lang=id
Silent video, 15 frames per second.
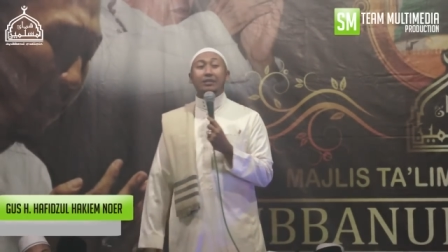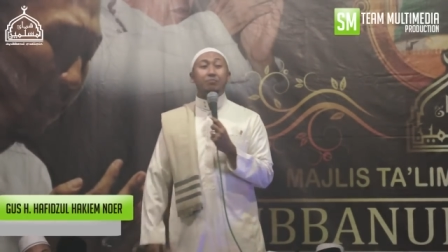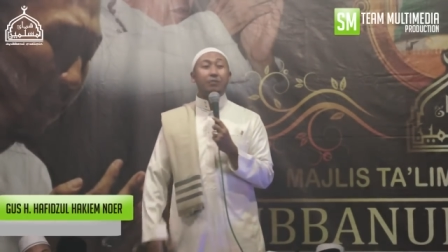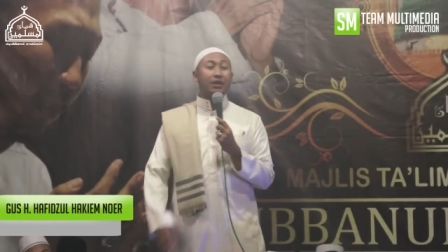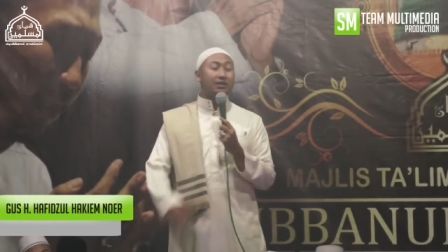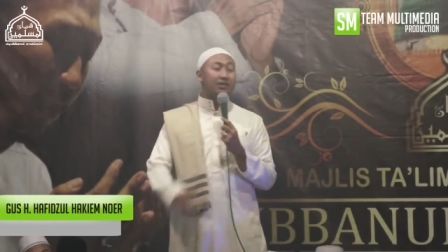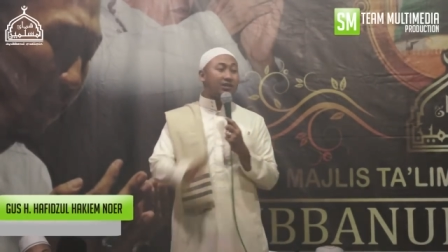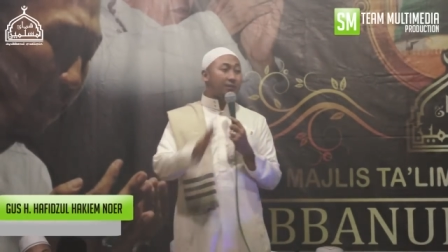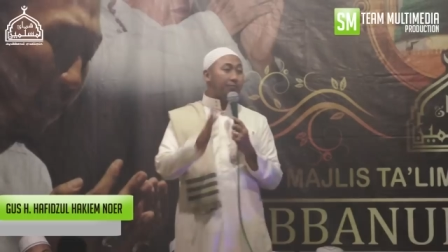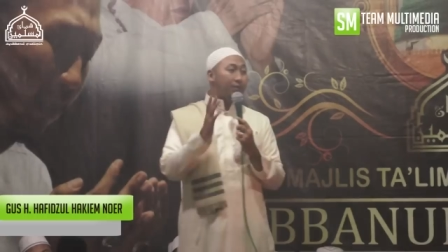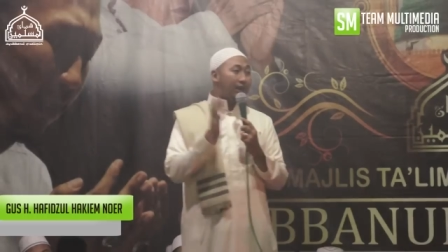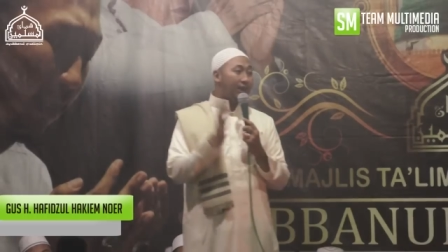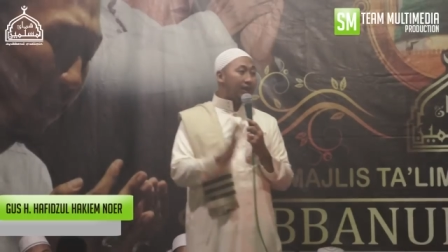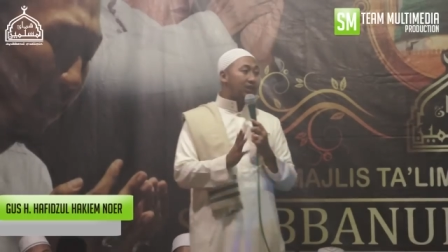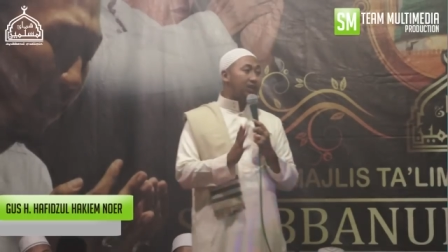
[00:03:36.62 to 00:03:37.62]
ben
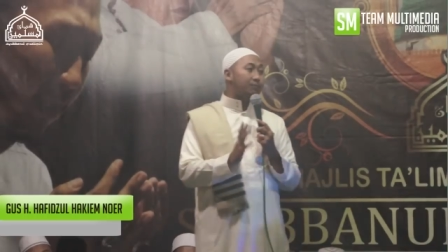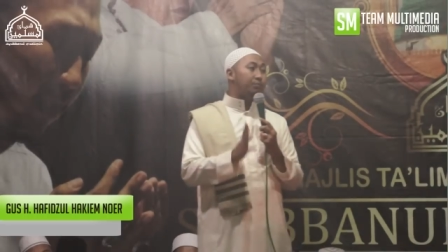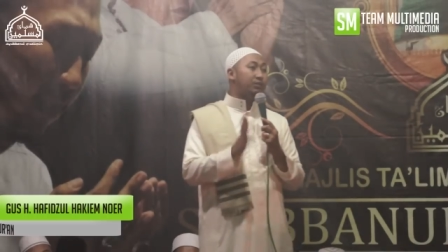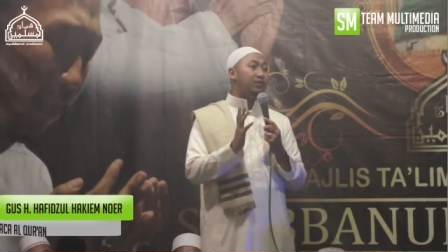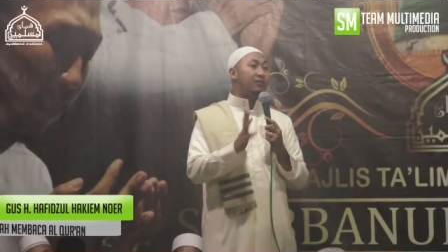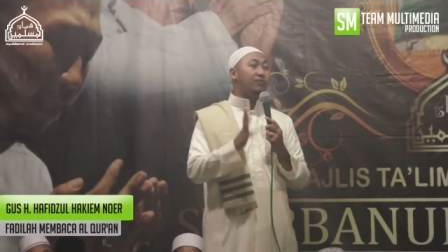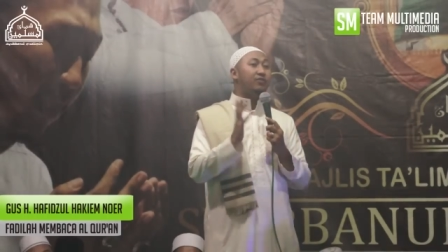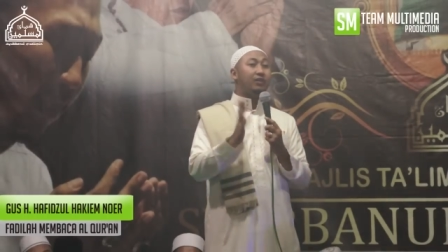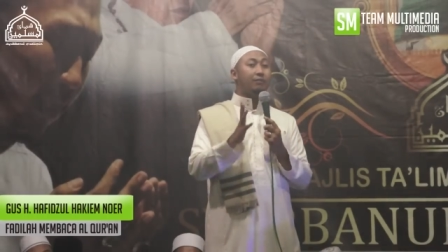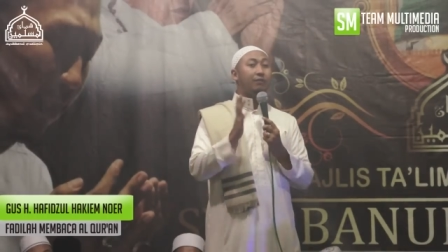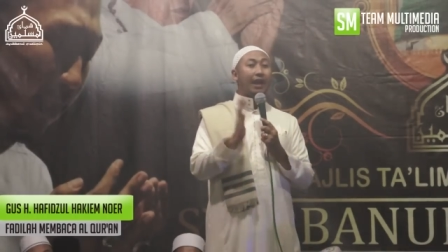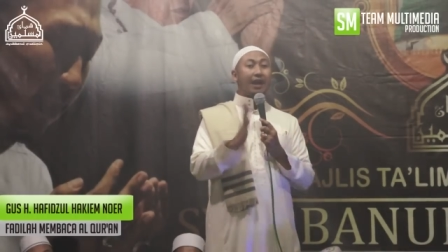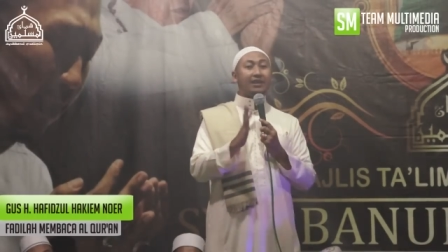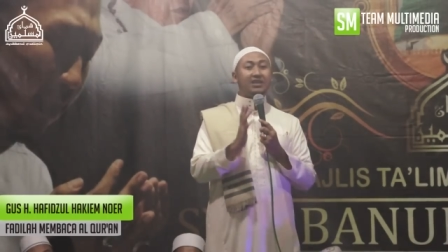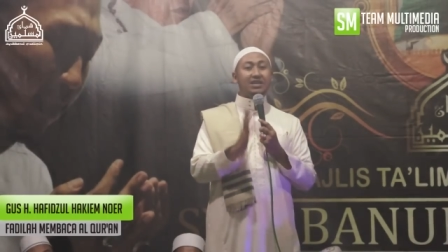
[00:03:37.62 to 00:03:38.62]
sepaling spesifik
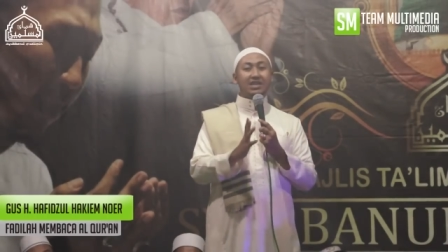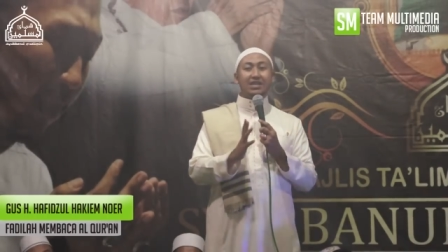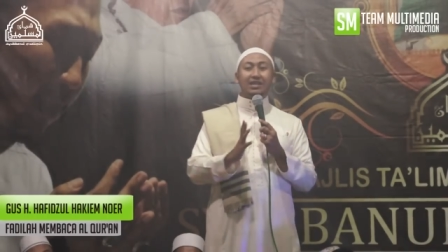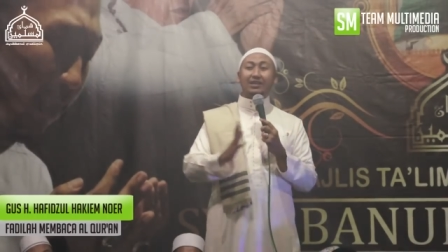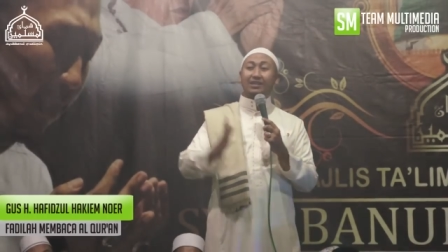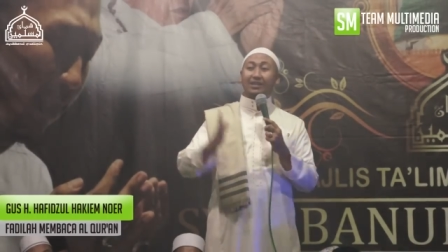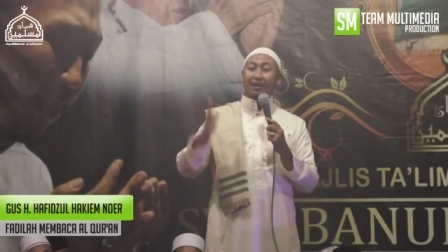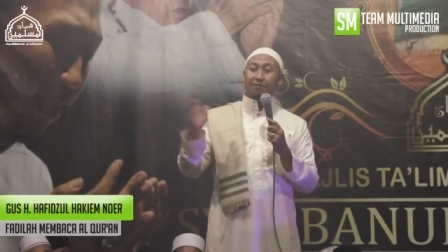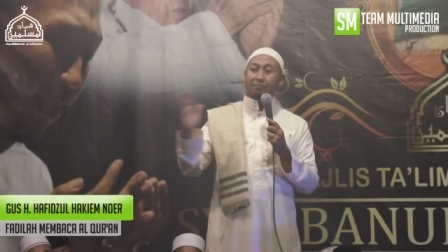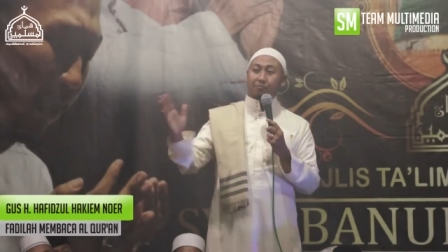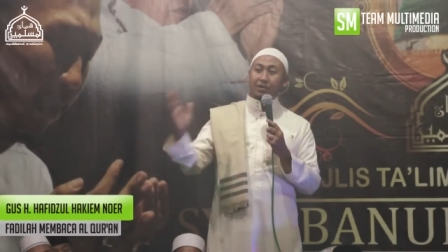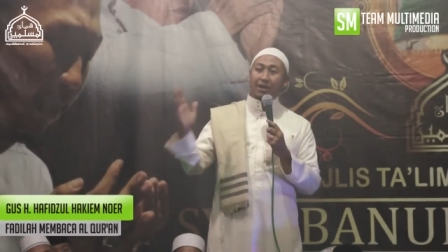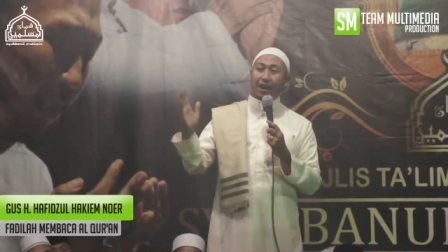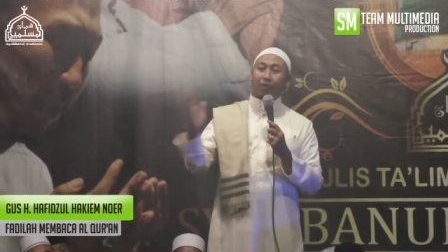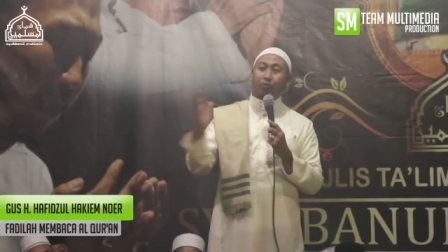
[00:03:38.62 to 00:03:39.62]
lagi
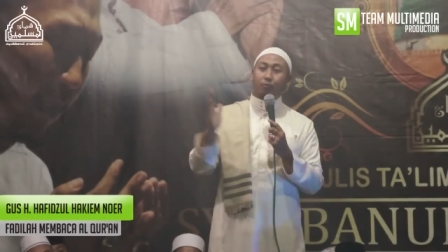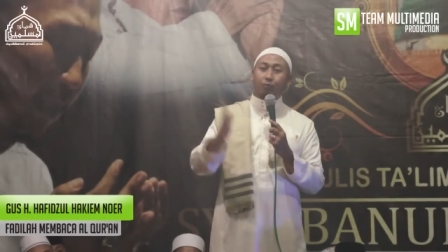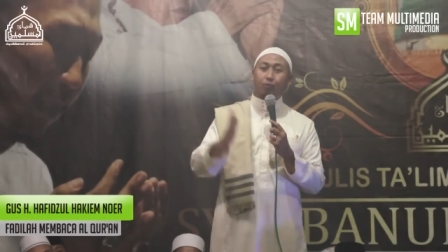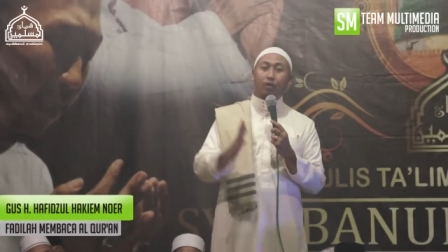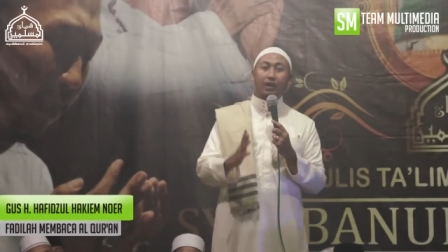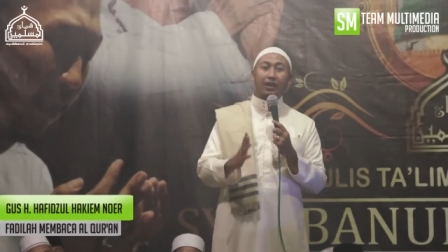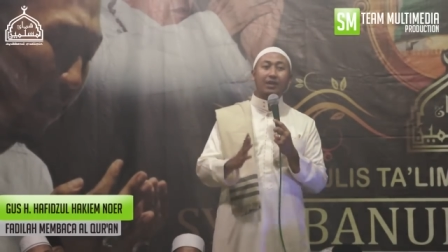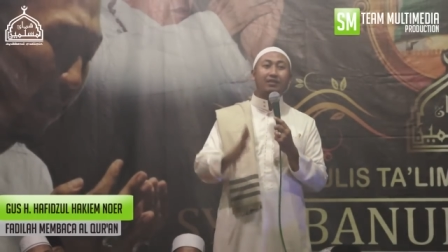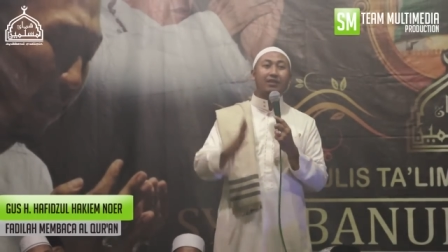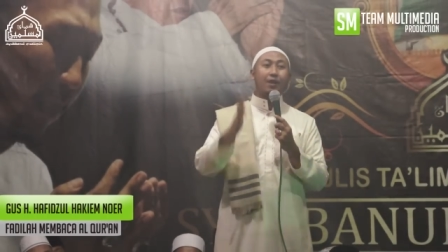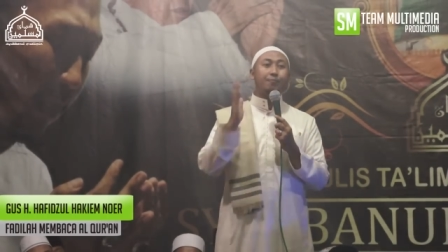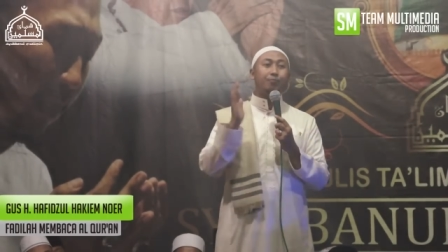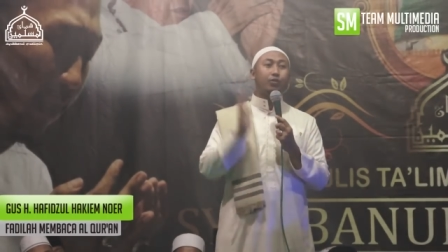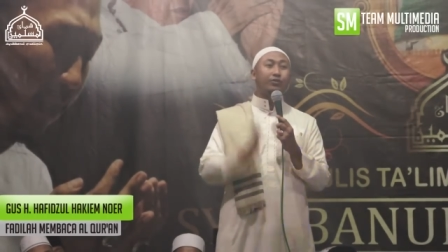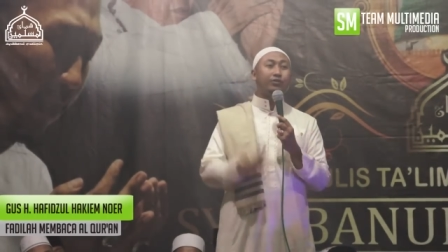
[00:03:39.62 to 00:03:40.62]
selebih anu boleh
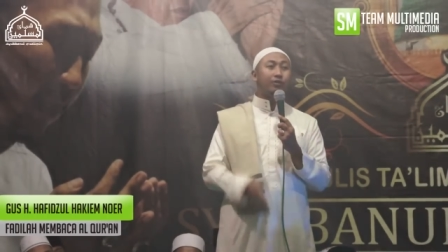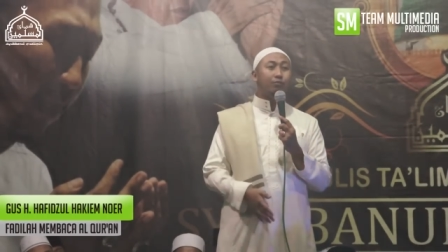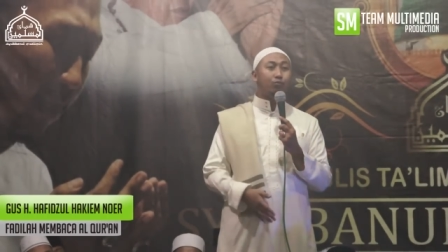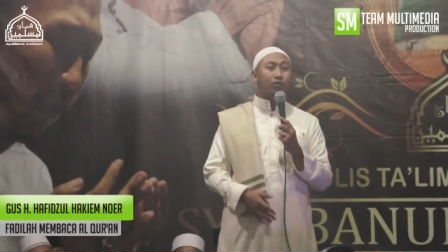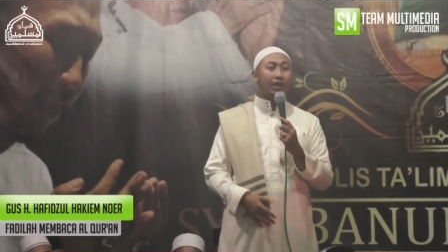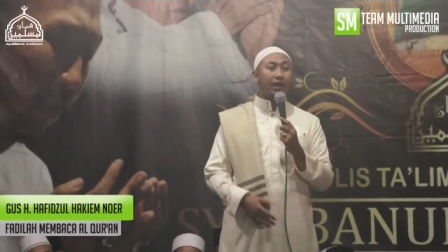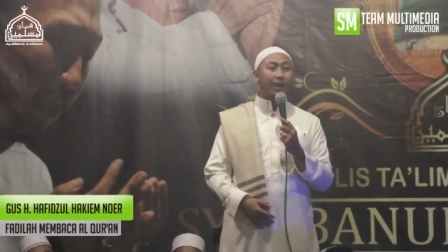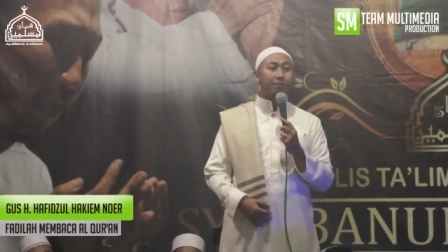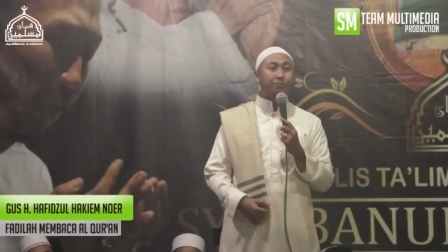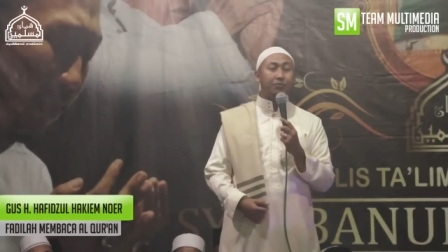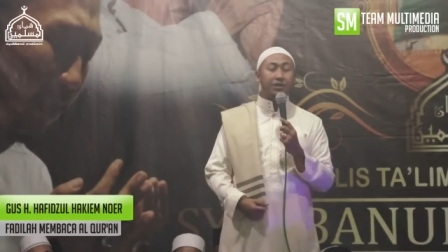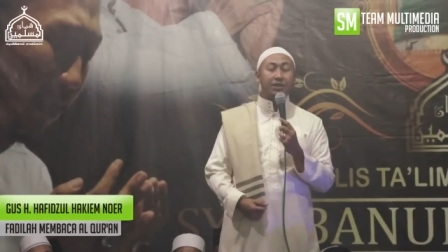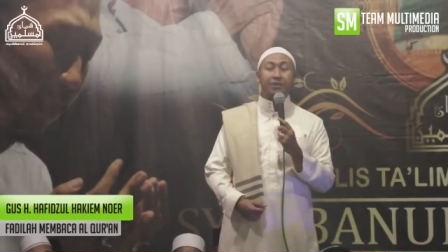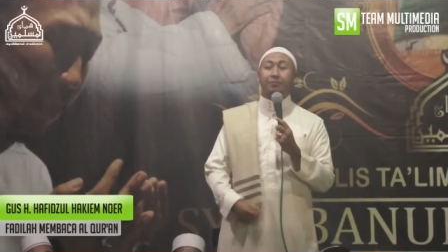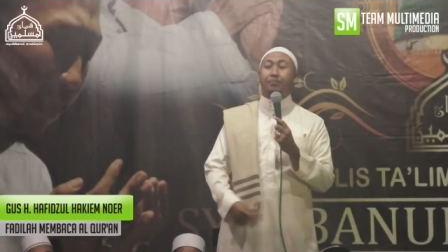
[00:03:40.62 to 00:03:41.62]
caepon debuna
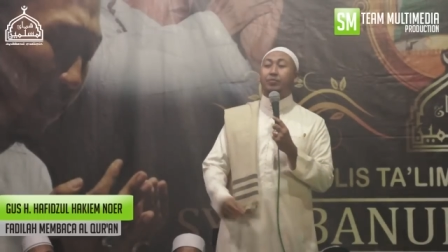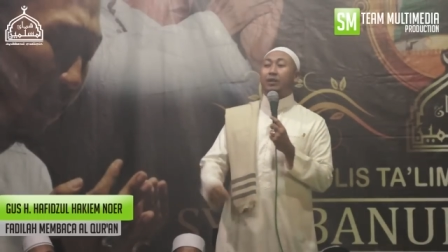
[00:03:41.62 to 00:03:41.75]
nabi